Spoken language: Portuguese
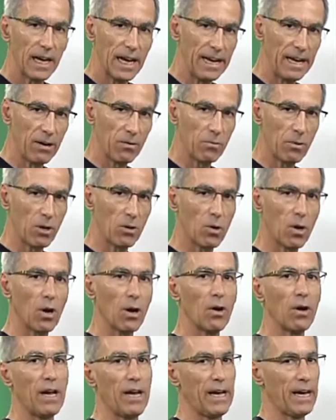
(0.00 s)
é uma
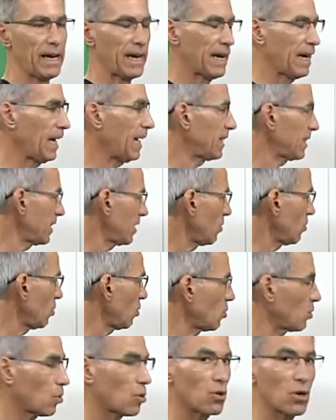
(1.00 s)
é, relação de
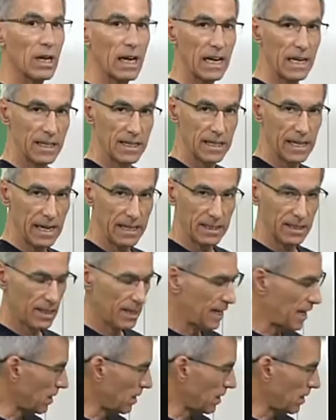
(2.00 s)
ortogonalidade que